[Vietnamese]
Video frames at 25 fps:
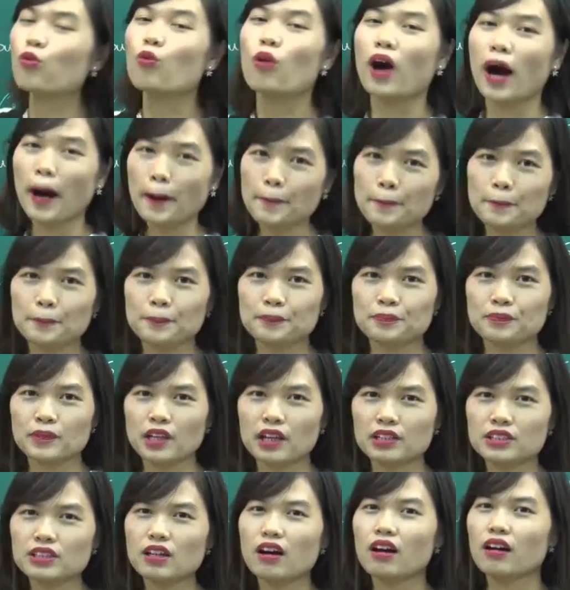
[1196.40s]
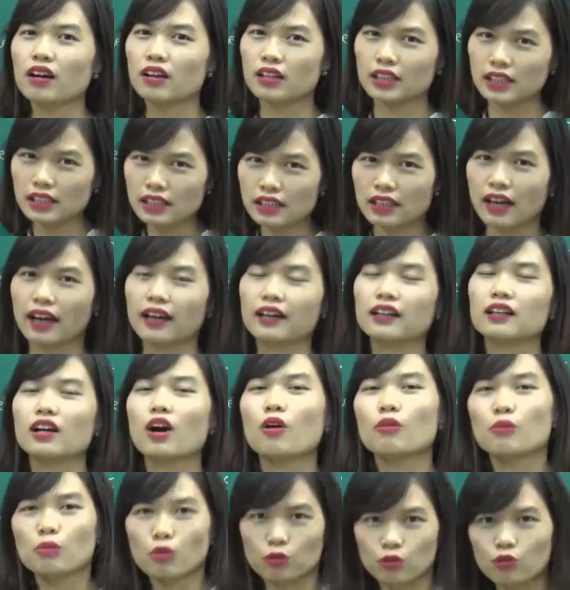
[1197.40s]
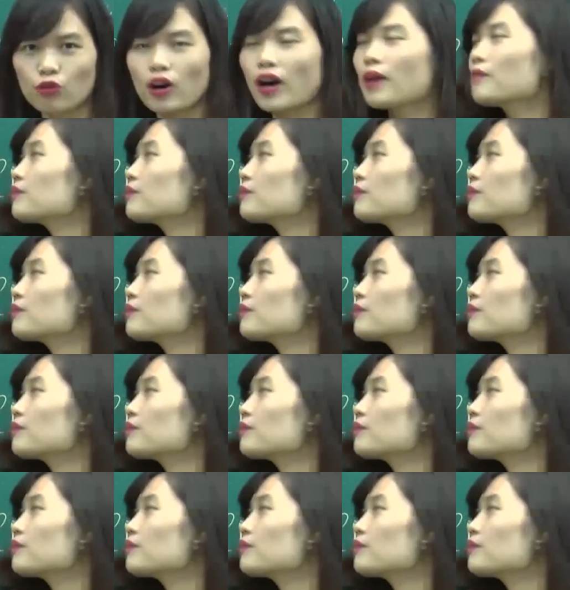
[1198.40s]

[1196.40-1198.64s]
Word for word: phụ âm, được chưa? Y ngắn cộng một phụ